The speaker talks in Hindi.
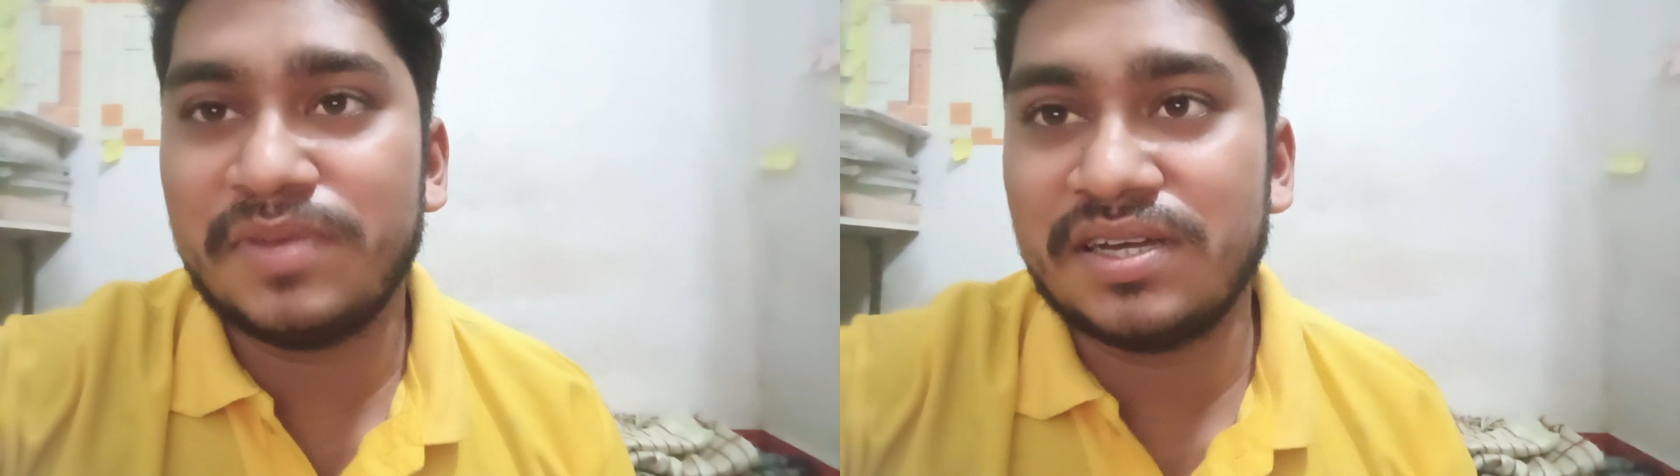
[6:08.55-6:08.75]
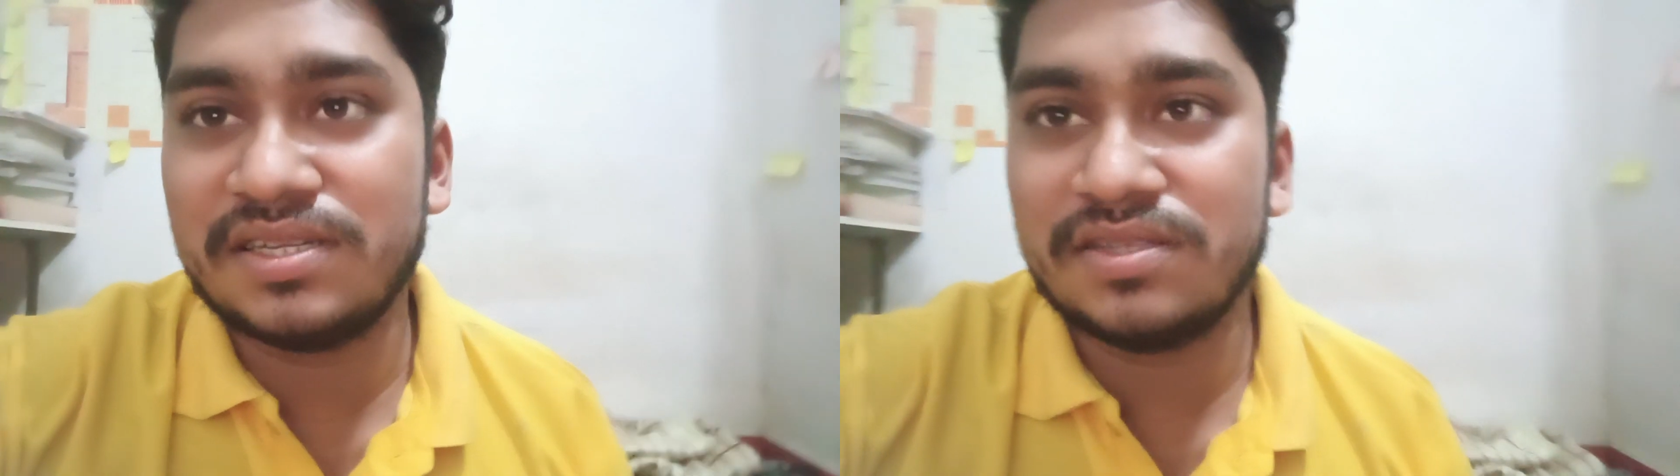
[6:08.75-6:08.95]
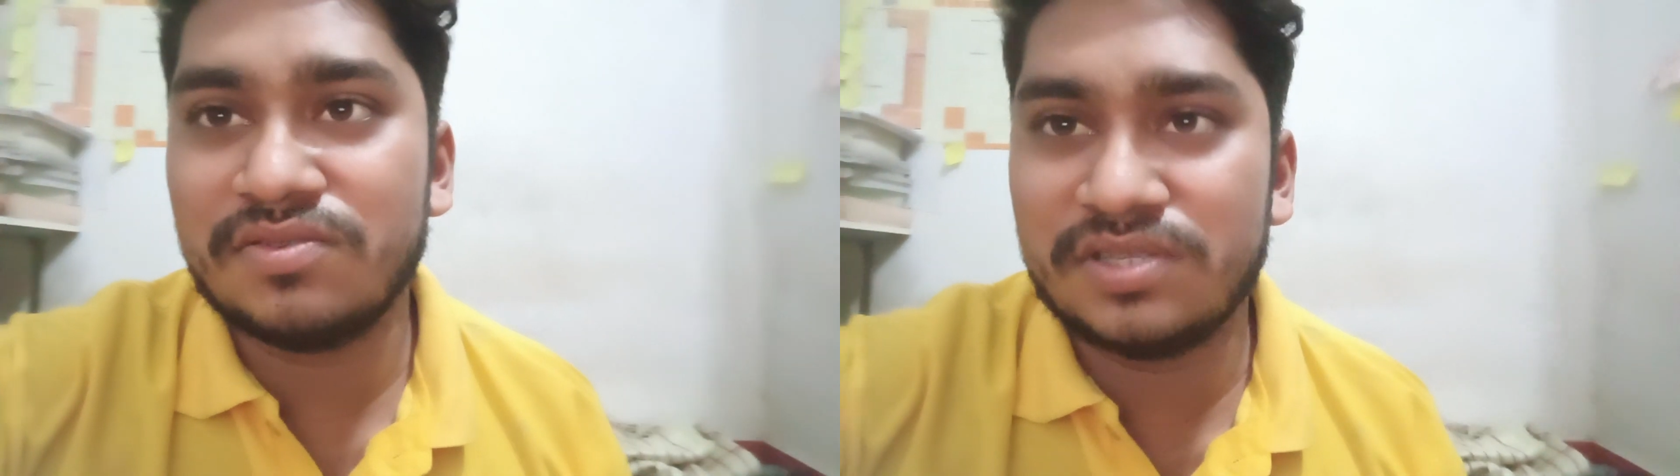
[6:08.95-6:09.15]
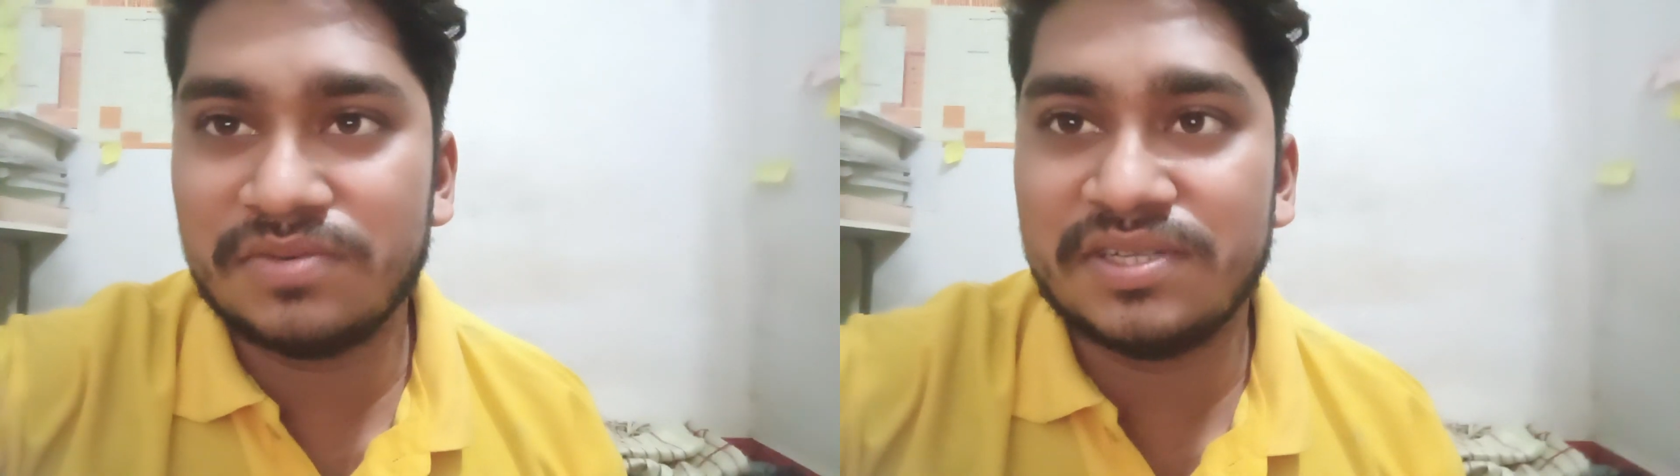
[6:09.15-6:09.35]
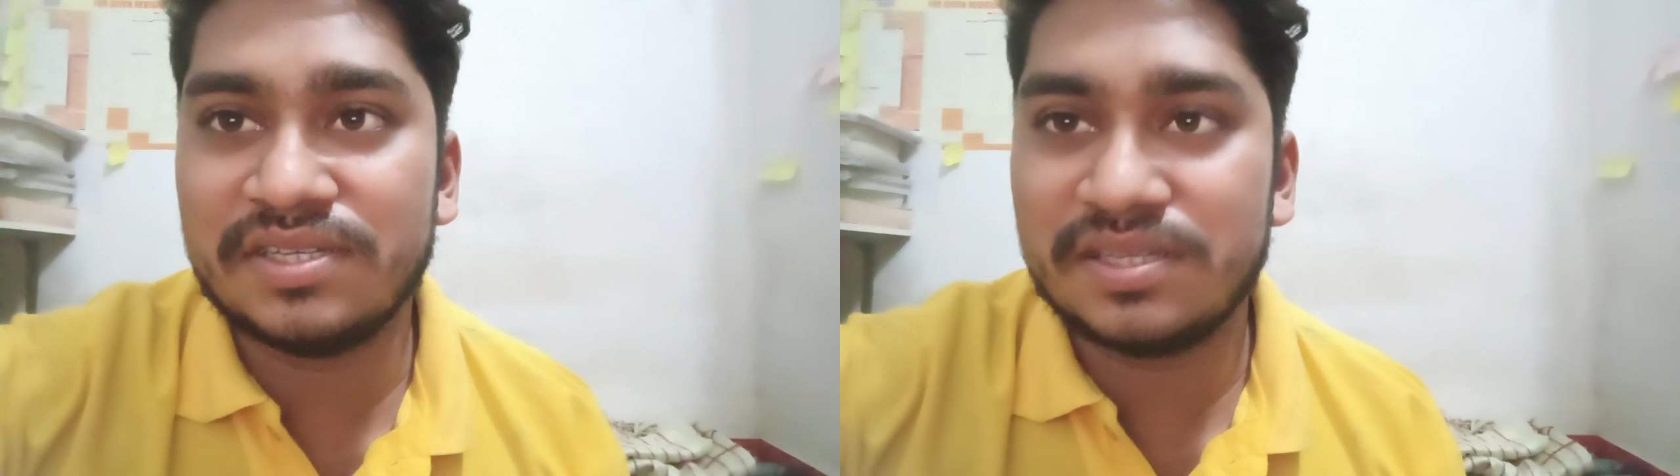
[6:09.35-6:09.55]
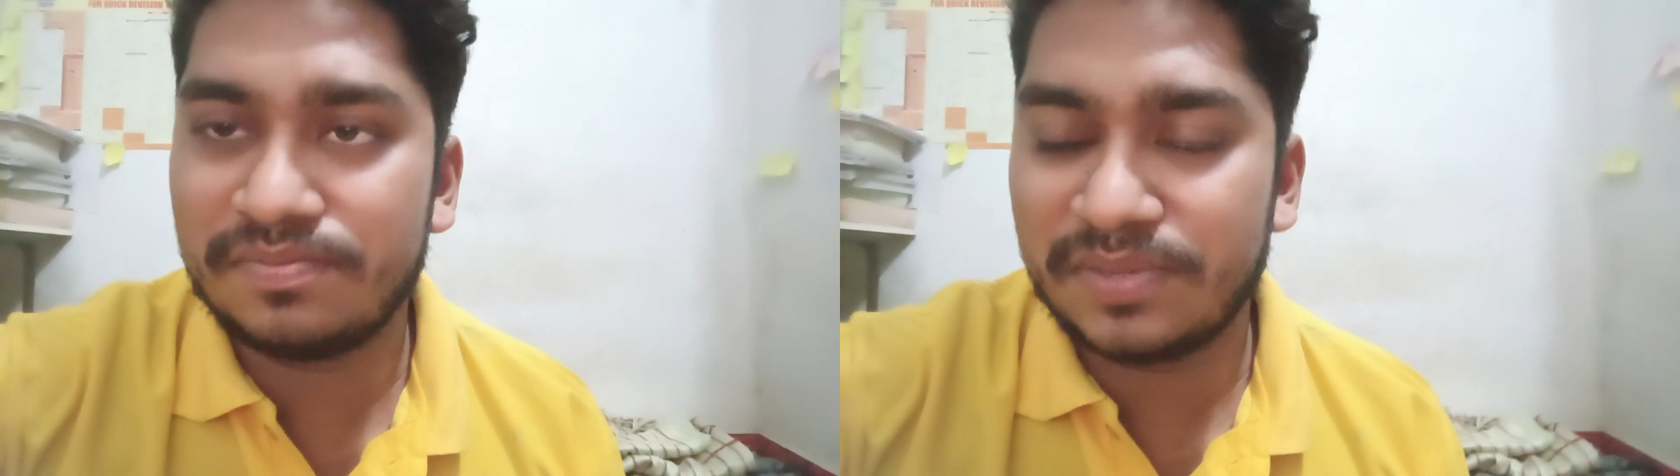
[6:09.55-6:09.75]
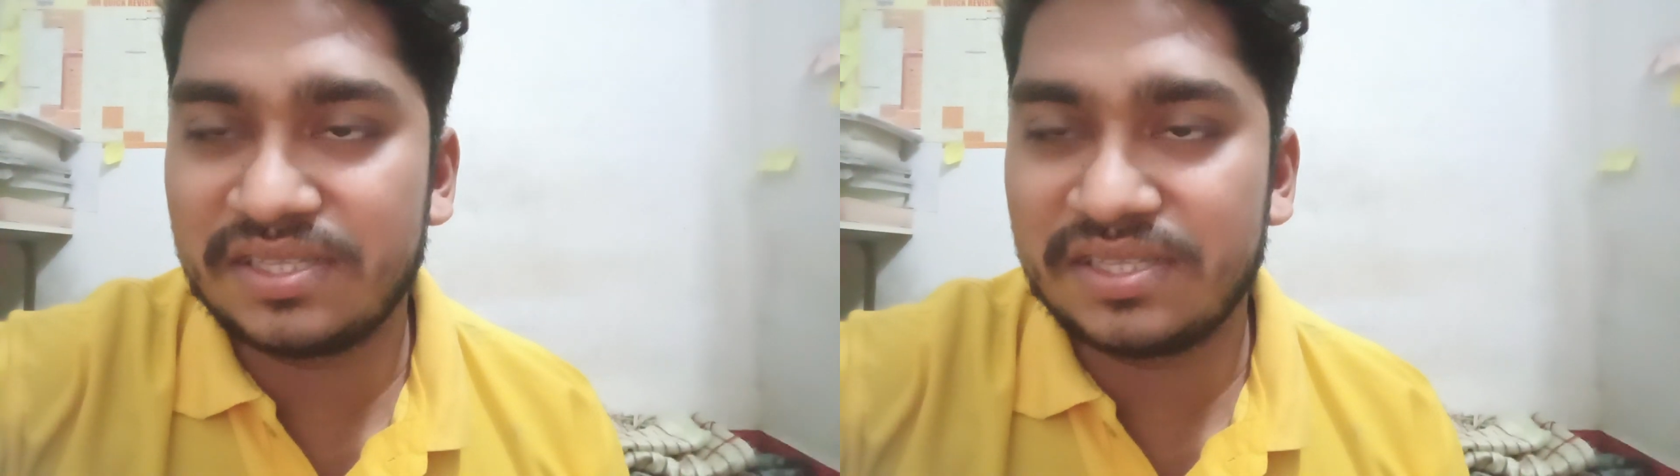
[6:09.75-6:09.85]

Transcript: हूँ अपने घर से तो इसी वजह से